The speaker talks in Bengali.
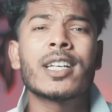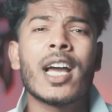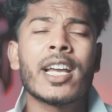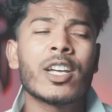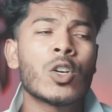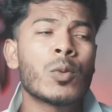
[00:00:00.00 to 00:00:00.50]

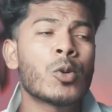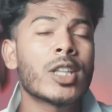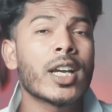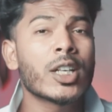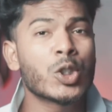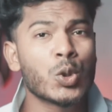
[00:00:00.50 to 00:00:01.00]
টাঙ্কির উপরে
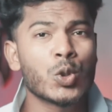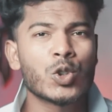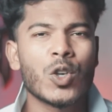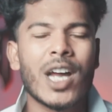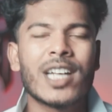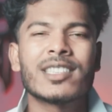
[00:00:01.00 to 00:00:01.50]
থাকে সূর্য
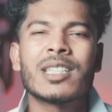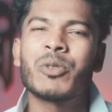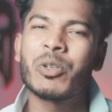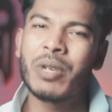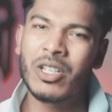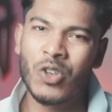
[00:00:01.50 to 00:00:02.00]
আর যে
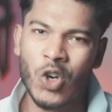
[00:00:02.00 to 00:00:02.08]
পরিমাণ